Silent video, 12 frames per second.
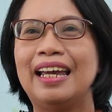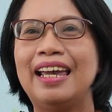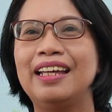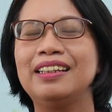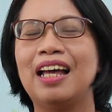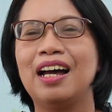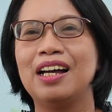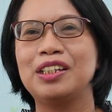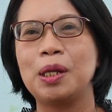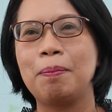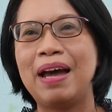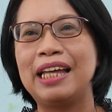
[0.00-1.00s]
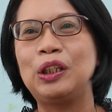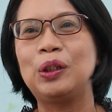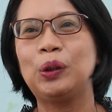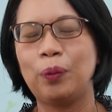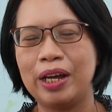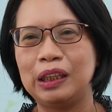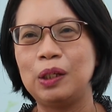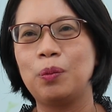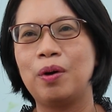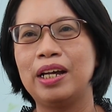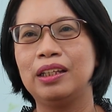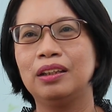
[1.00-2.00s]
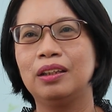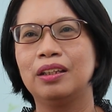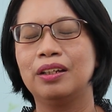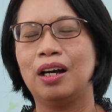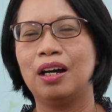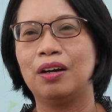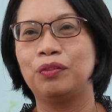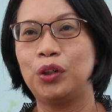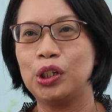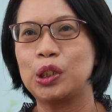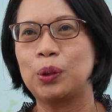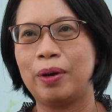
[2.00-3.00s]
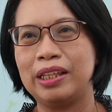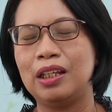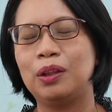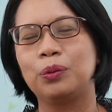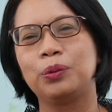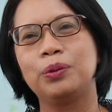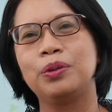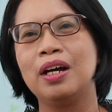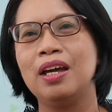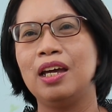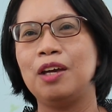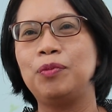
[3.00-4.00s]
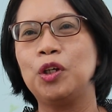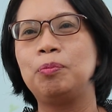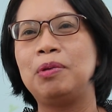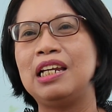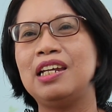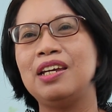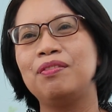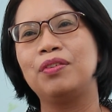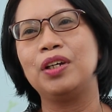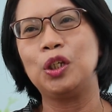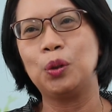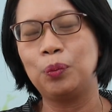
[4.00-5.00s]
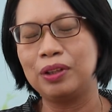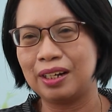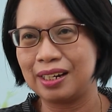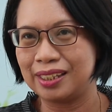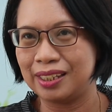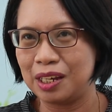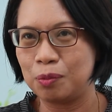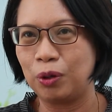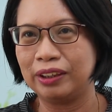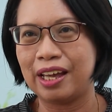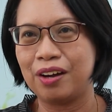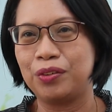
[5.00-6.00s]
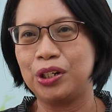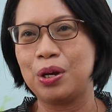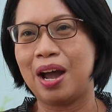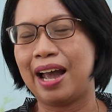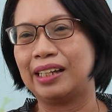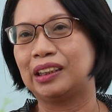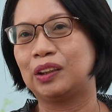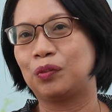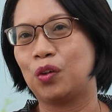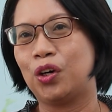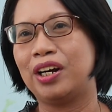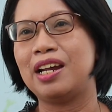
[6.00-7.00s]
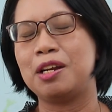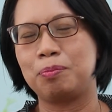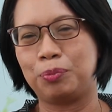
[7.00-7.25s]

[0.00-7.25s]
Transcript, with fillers: And uh, sa Matthew 21, uh, verse 22, if you believe, you will receive whatever you asked for in